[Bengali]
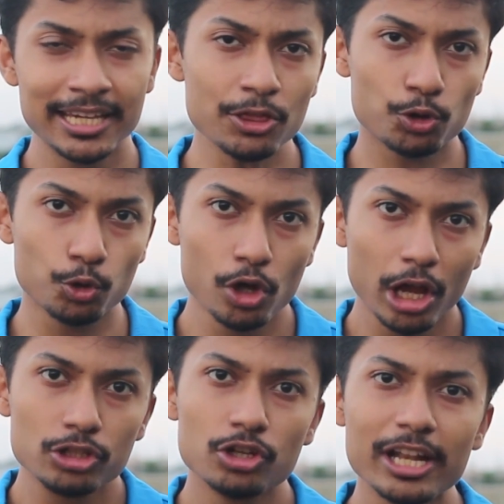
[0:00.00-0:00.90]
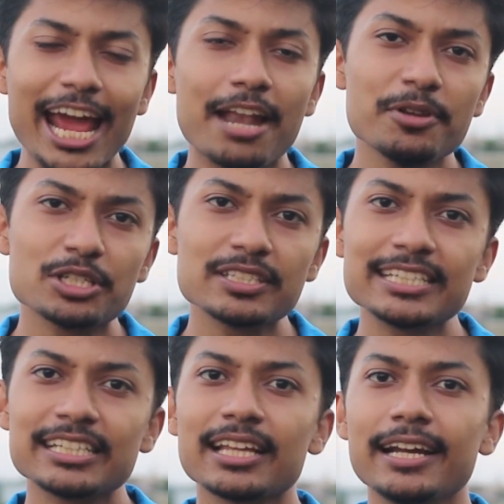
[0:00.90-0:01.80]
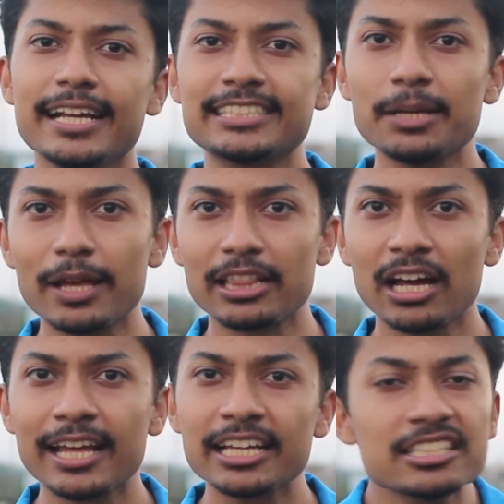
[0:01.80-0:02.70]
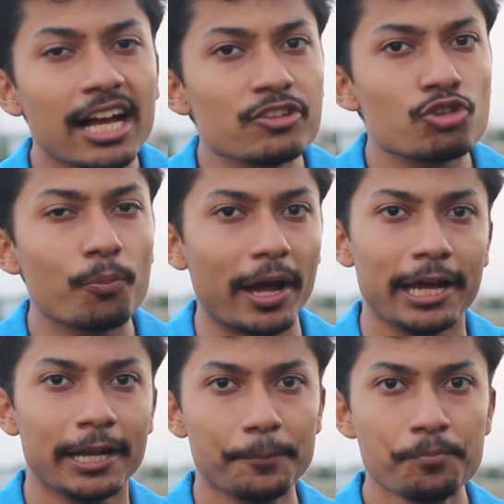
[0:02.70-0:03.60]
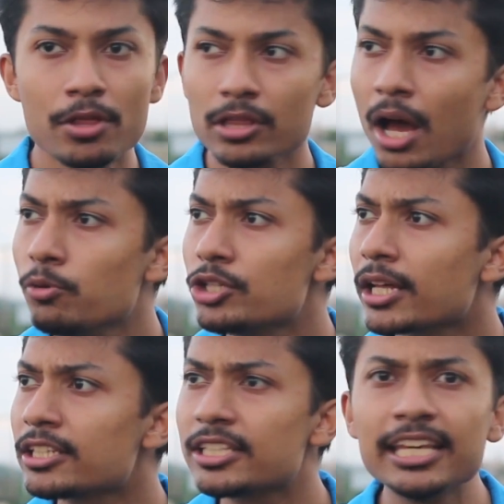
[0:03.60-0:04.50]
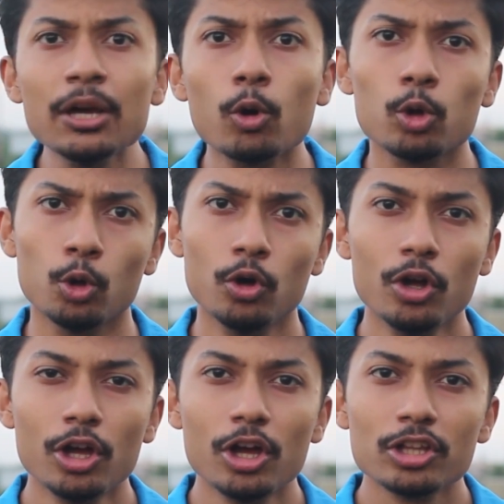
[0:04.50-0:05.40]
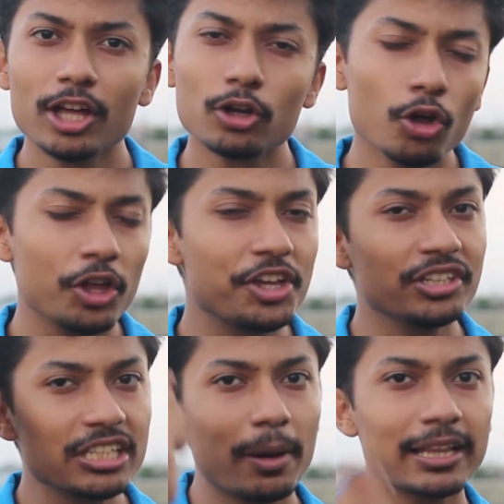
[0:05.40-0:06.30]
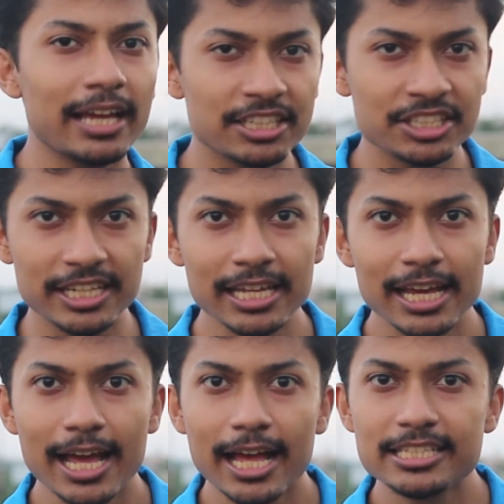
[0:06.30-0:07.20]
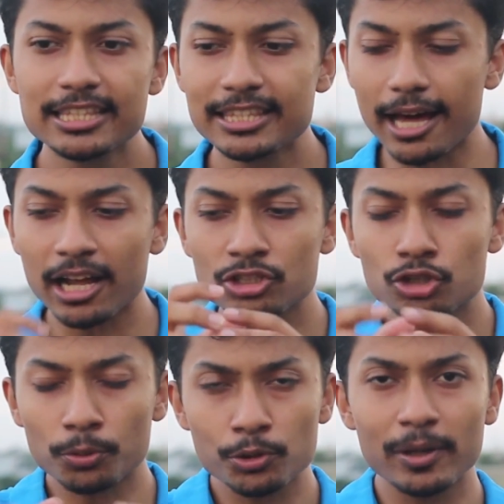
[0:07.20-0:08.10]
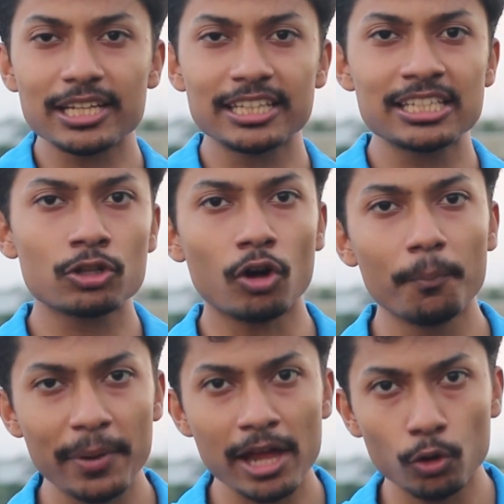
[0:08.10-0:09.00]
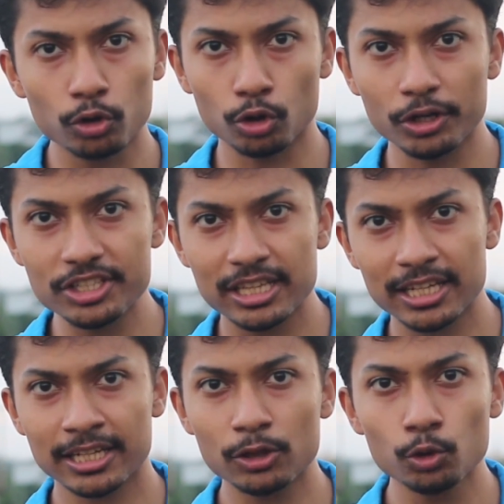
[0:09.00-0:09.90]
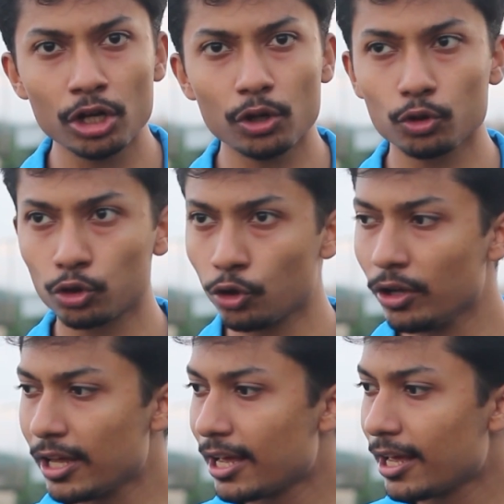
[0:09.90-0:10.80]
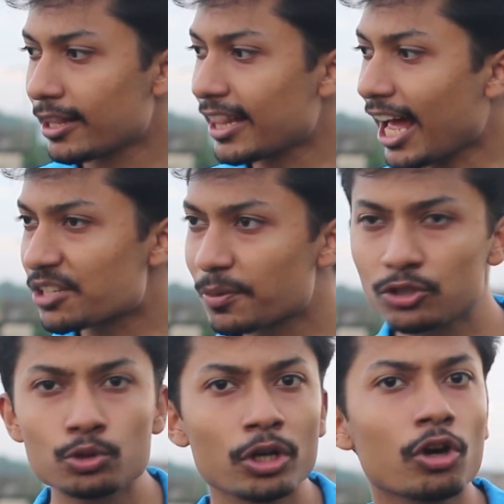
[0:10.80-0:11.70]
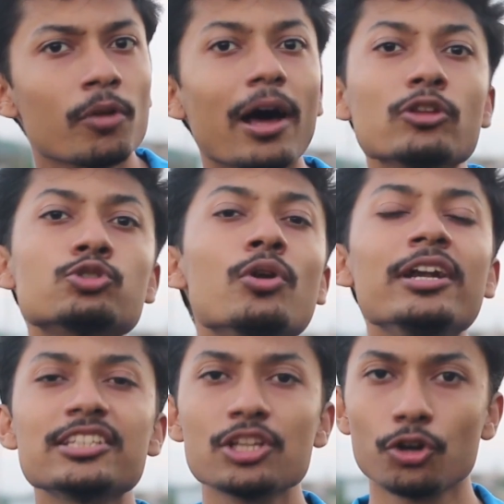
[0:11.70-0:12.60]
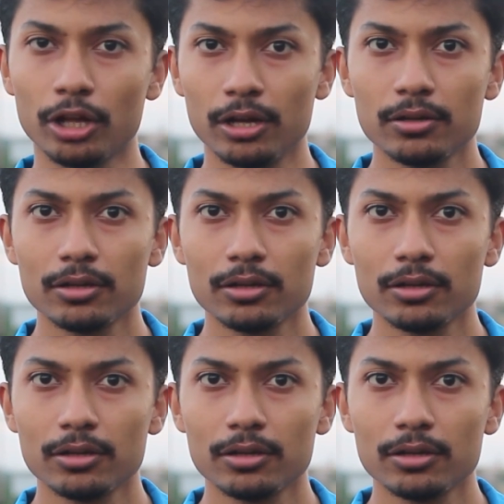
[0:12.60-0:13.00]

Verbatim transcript: কিন্তু যখন অ্যাডমিশন সিজন তার এক্সাম দেয় তারা দেখে চান্সও পায় নাই তারা বুঝে না যে কী হলো তার কখনো এই জিনিসটা মাথায় আসেনি যে তারা সবসময় যাদের সাথে কম্পেয়ার করতো নিজেদেরকে তুলনা করতো তাদের আশপাশের স্টুডেন্ট কোনো ভালো স্টুডেন্টই ছিল না